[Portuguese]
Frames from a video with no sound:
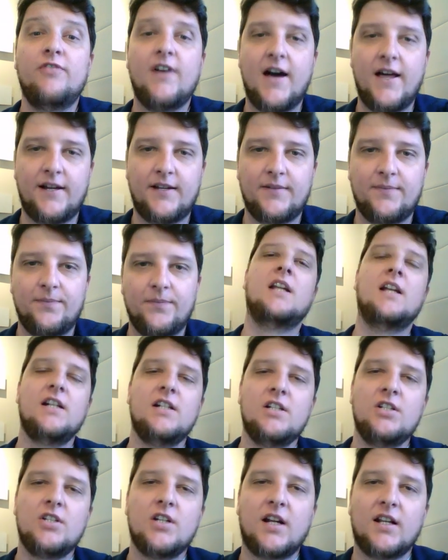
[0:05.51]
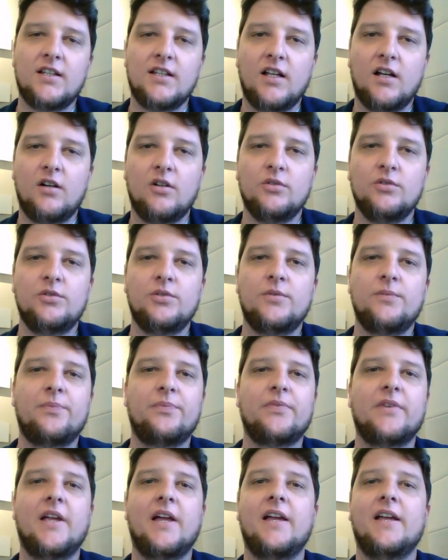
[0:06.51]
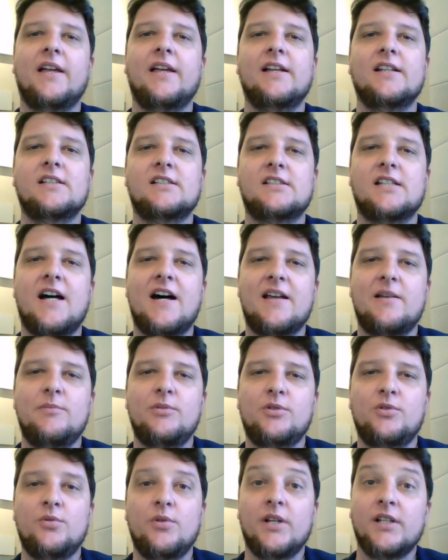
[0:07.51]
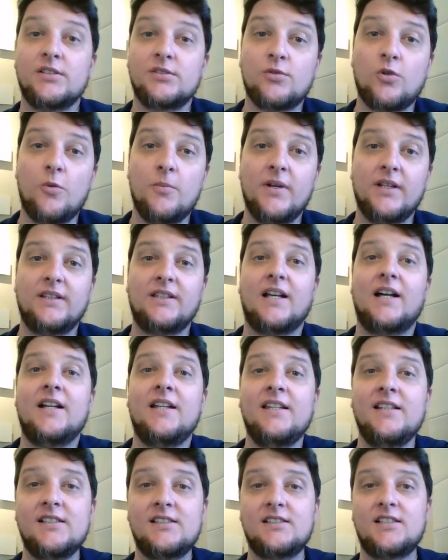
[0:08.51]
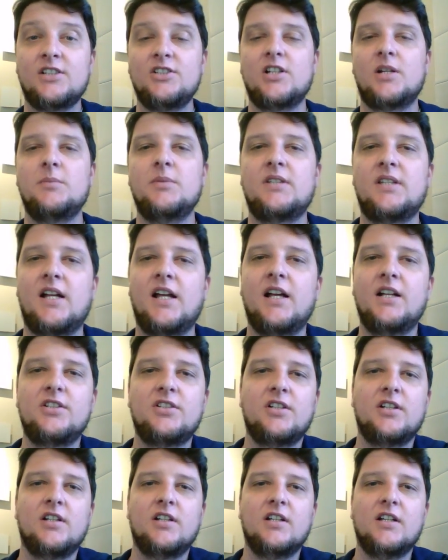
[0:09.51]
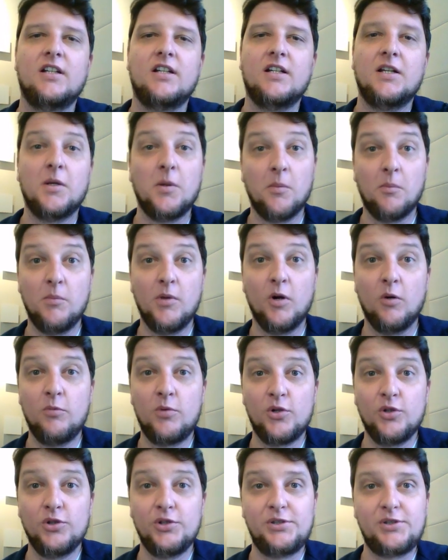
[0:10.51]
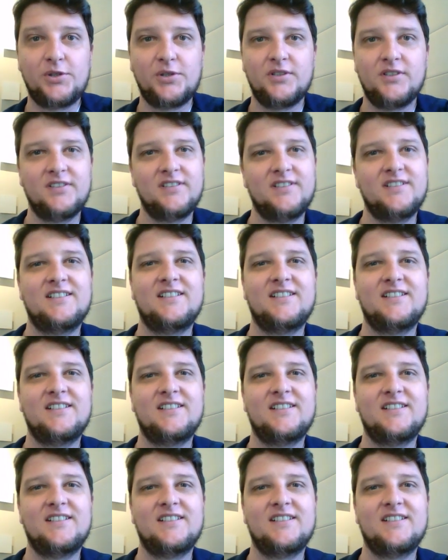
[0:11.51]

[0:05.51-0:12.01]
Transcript: VAR. Grande Arnaldo, né? ex-árbitro, ex-comentarista de arbitragem, meu bruxo.